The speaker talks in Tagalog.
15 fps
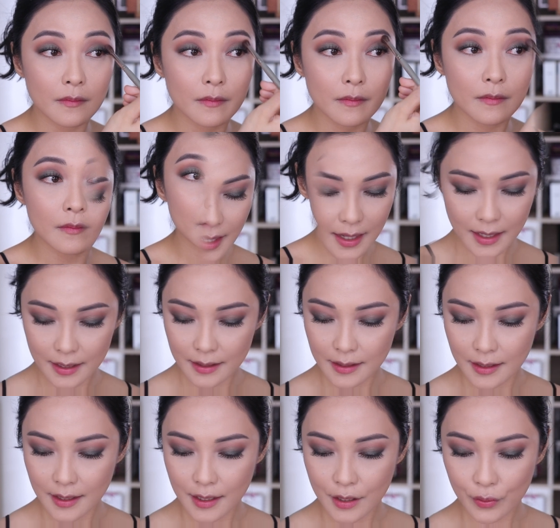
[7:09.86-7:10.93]
And then,
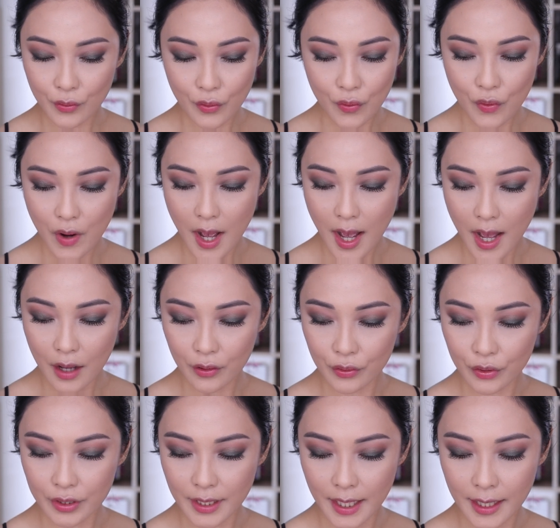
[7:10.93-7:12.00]
kukuha
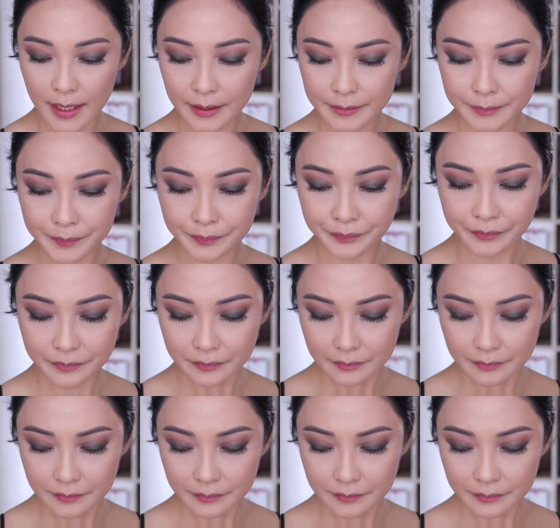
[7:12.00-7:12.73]
ako ng